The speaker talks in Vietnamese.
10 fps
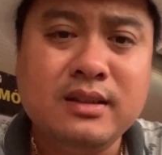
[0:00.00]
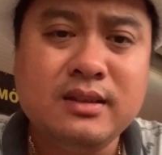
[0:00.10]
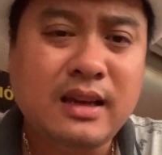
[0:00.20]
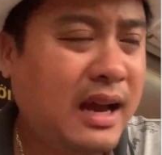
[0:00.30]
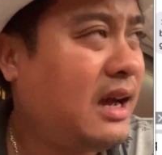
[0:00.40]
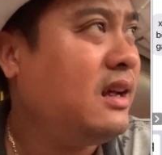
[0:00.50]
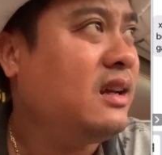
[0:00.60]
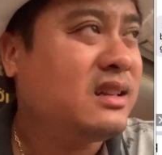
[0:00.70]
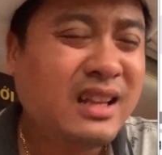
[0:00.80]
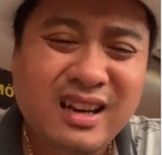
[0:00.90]
nha
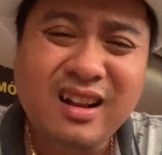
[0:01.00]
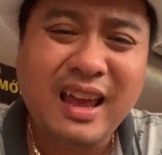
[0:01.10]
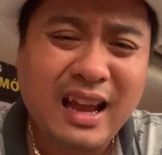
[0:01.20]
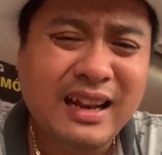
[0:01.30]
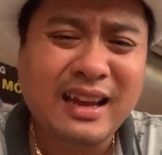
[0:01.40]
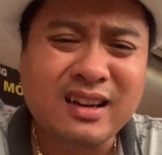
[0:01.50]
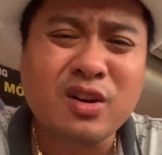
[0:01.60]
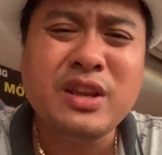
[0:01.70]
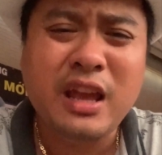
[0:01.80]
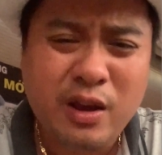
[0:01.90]
tin nói thiệt nha
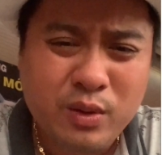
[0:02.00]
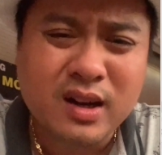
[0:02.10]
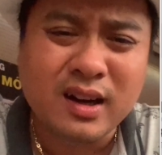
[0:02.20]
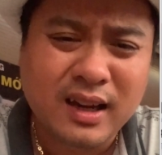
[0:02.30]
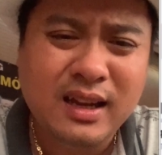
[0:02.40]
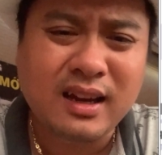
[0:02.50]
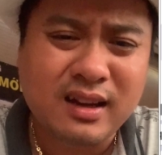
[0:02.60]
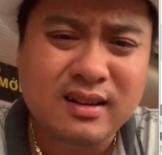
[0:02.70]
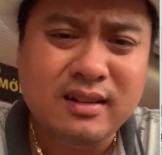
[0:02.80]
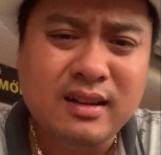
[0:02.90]
có nhiều người á
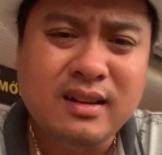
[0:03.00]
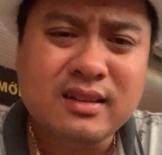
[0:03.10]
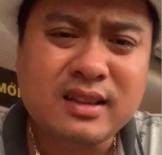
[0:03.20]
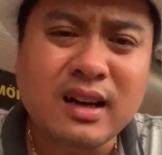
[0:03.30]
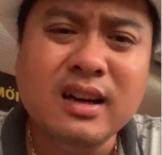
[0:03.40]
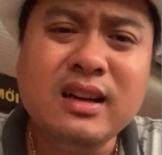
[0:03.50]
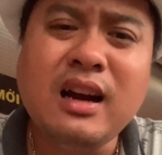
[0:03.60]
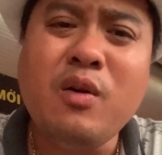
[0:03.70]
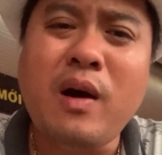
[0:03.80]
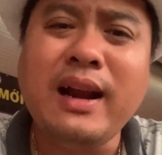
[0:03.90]
từ
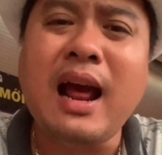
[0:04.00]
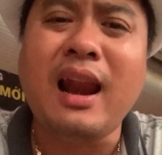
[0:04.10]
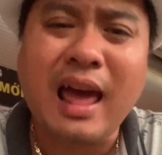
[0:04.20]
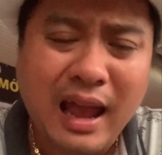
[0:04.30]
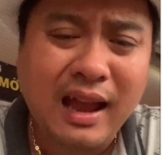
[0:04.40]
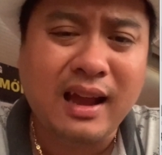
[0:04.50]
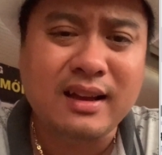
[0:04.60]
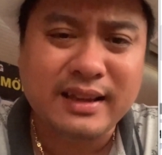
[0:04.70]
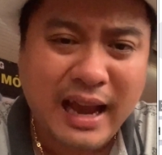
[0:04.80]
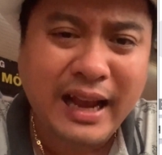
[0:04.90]
ở ngoài đất lắc
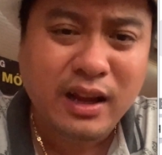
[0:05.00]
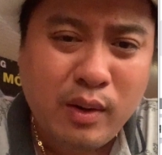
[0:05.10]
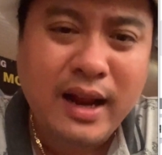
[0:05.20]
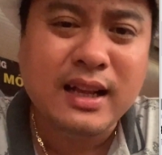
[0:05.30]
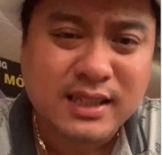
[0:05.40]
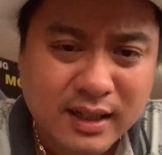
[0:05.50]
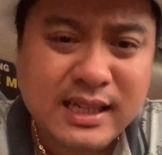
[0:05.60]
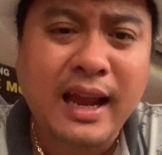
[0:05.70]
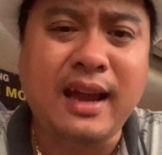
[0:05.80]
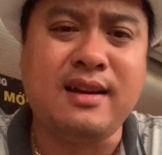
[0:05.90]
chạy vô đây để sửa
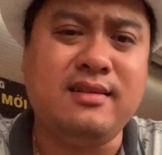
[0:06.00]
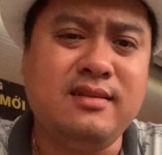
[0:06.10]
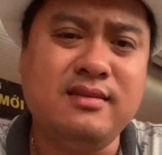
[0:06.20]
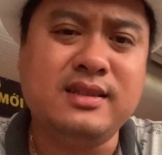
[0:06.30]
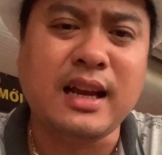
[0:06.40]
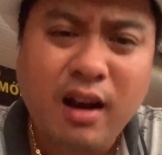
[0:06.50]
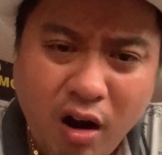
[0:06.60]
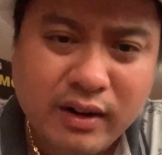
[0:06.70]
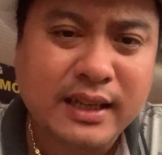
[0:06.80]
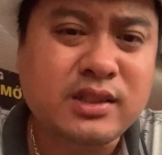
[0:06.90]
xe sài
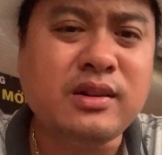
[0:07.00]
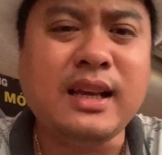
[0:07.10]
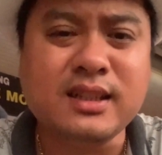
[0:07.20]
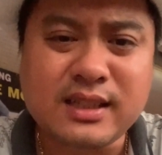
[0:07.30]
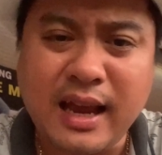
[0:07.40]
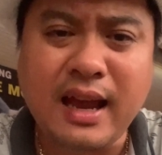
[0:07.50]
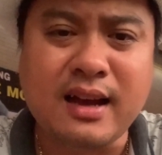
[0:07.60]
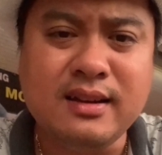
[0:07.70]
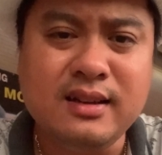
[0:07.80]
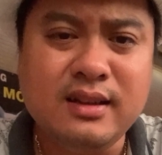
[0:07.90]
gòn chạy xuống đây sửa xe
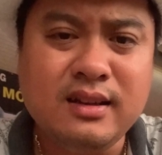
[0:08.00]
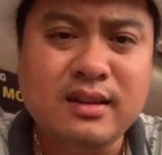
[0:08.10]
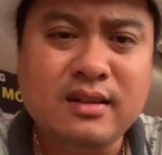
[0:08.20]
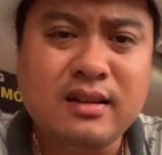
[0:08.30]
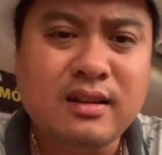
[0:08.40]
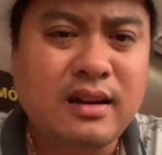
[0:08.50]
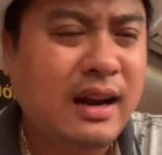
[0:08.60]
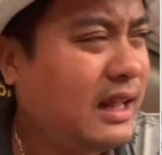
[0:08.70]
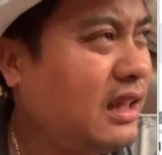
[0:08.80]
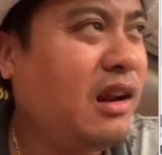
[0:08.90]
ở
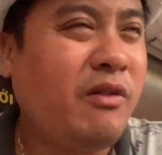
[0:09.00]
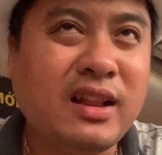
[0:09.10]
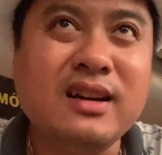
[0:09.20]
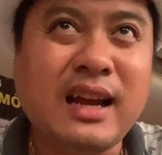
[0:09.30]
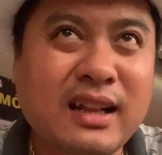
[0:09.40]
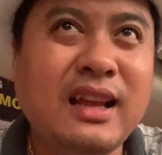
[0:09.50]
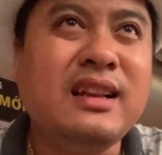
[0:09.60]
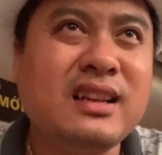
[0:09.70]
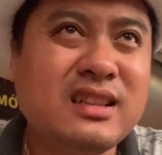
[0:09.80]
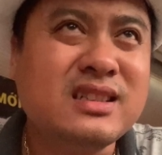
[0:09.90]
đây tin không phải tự khen tin
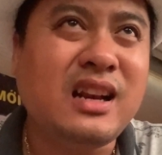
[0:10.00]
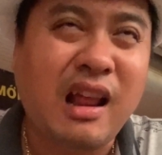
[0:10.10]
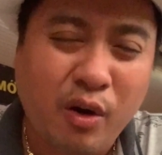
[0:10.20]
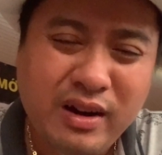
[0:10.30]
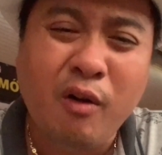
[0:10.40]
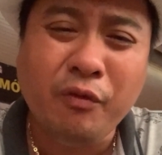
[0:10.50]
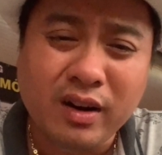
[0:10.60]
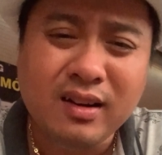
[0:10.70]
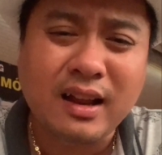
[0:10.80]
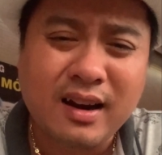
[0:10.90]
chứ xin lỗi đông
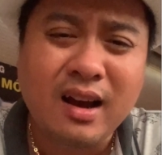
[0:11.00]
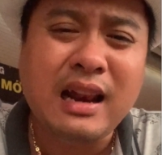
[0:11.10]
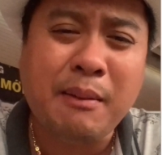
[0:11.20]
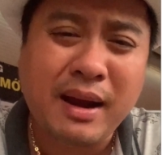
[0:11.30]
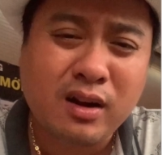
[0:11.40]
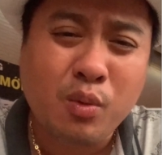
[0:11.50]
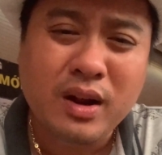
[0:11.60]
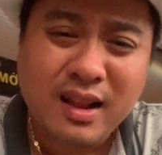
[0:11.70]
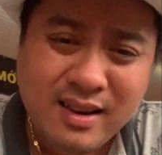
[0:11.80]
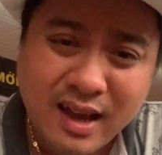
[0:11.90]
phương là nơi làm ăn có uy
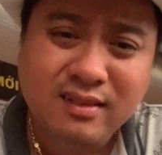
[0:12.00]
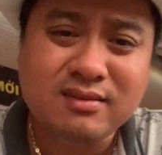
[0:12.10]
tín nhất